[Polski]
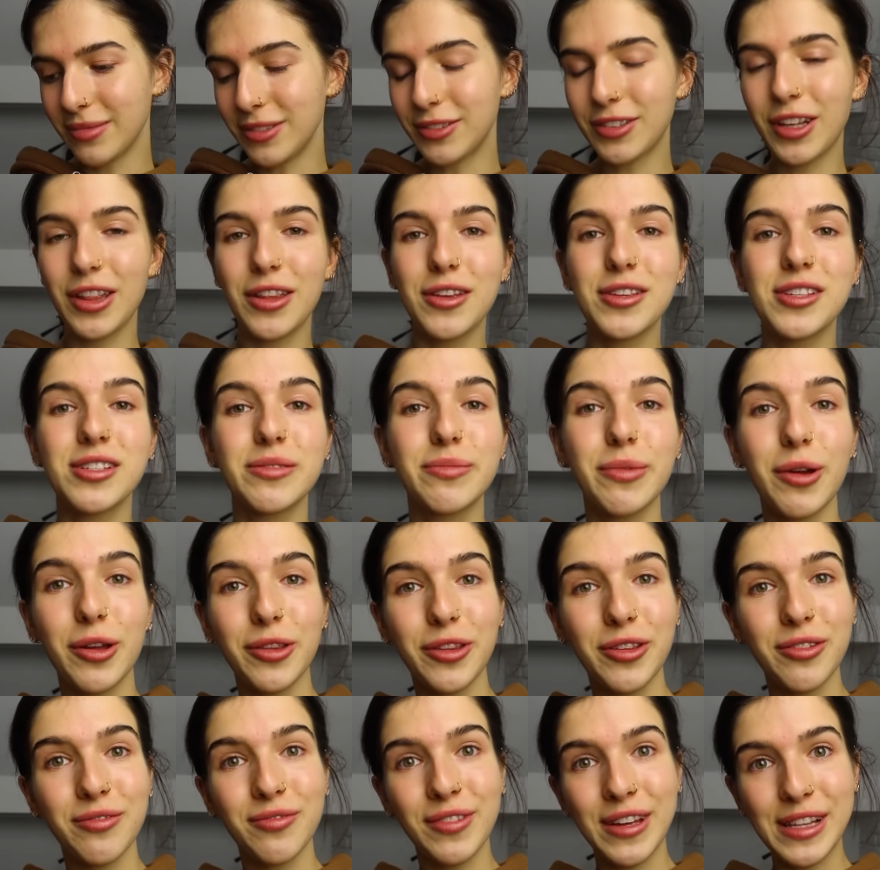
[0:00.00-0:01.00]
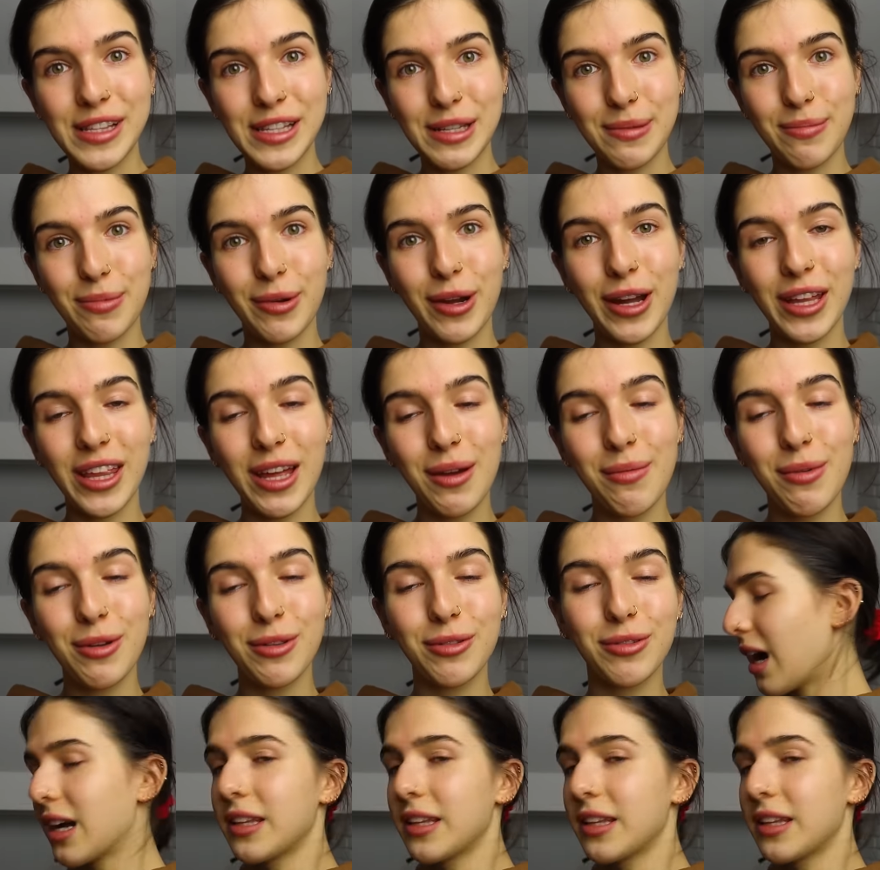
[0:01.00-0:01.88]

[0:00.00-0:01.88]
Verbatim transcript: i wtedy sobie o tym więcej pogadamy.